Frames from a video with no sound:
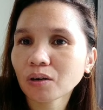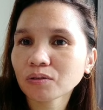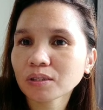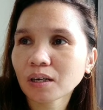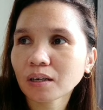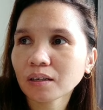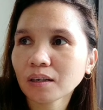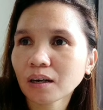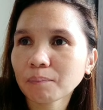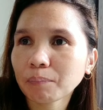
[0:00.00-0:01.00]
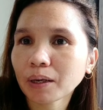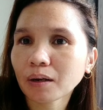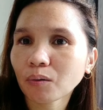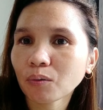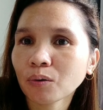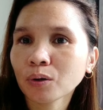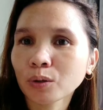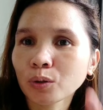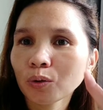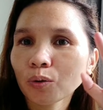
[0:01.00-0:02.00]
outside na pero
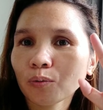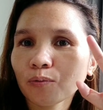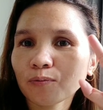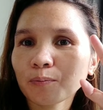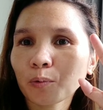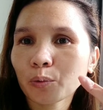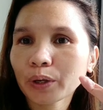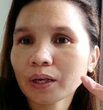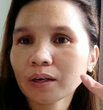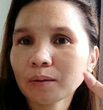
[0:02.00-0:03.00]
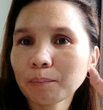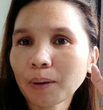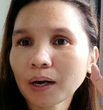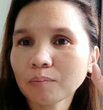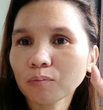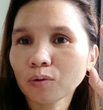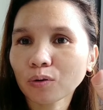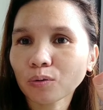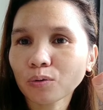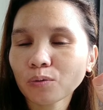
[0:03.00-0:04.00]
within five
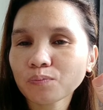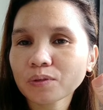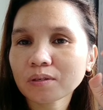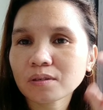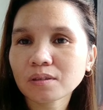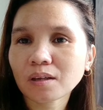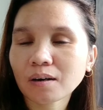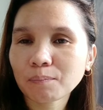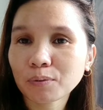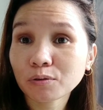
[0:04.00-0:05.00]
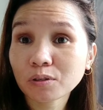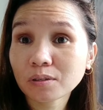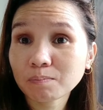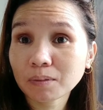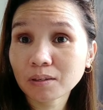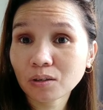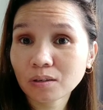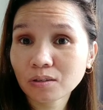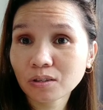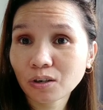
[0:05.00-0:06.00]
groups tapos
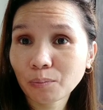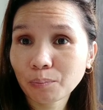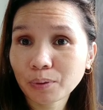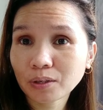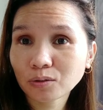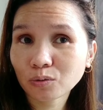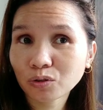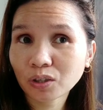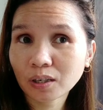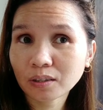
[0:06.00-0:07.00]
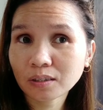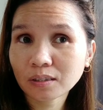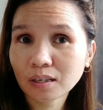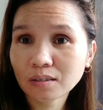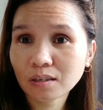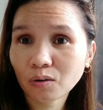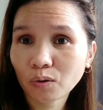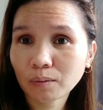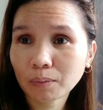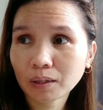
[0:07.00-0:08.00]
syempre social distancing
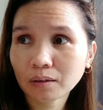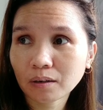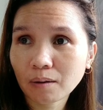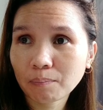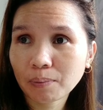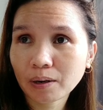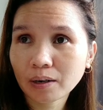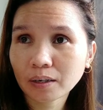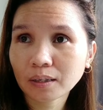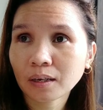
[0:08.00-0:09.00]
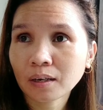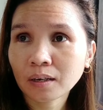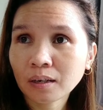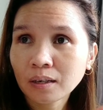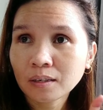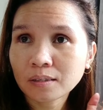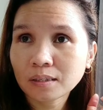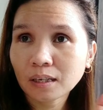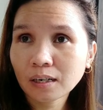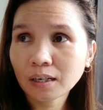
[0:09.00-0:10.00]
one meter apart
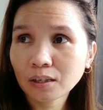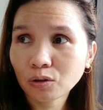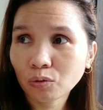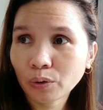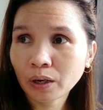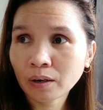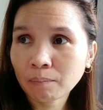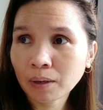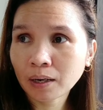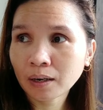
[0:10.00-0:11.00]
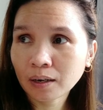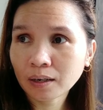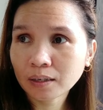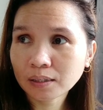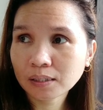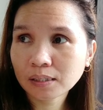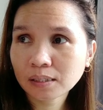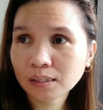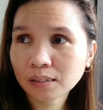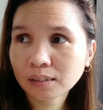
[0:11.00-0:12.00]
still need to wear a
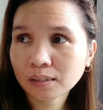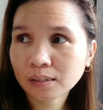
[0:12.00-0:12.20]
mask